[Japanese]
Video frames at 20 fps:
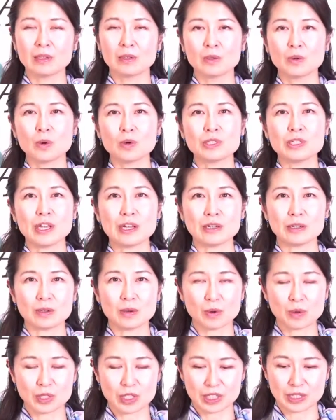ごぜん
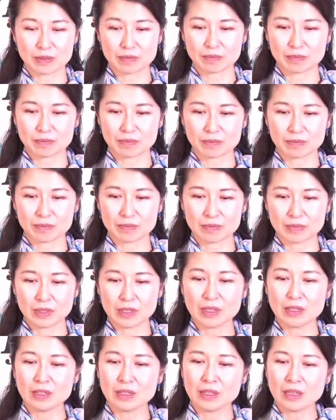ごじ、
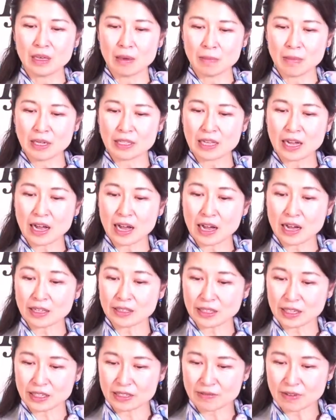まだ
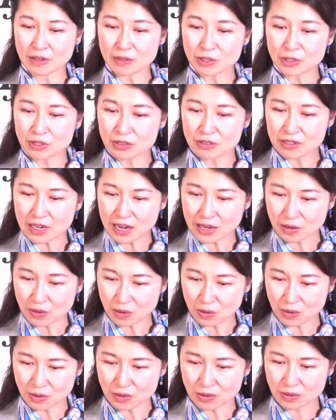辺りは薄暗い
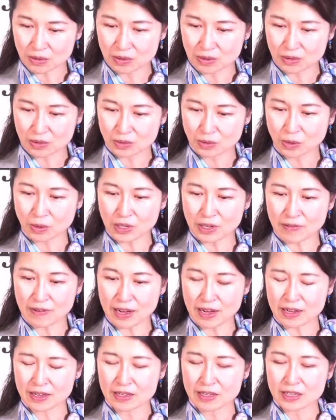頃、トネ
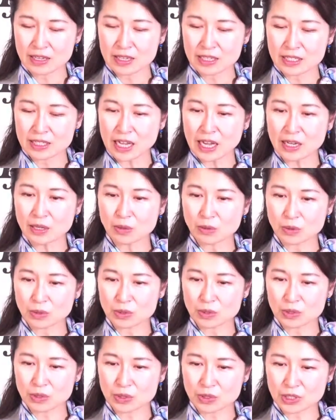は最後の
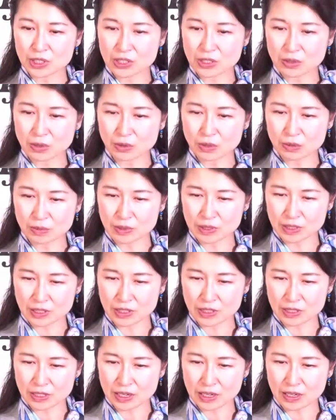通信を首に
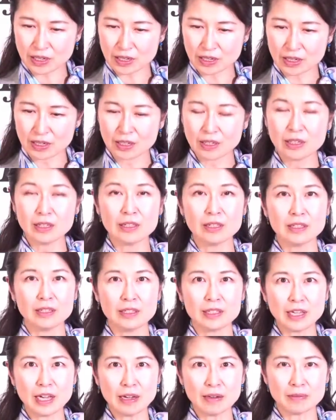して「
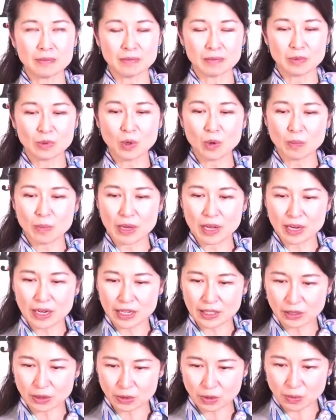行け!」の命
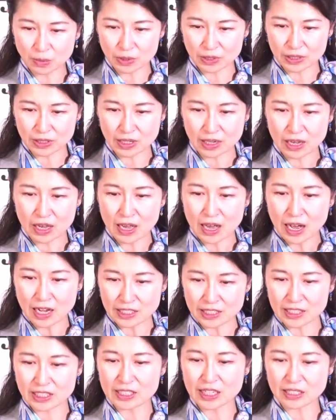令とともに
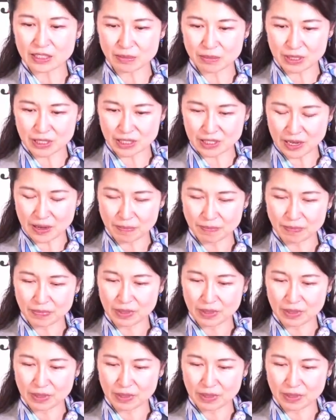走り出しました。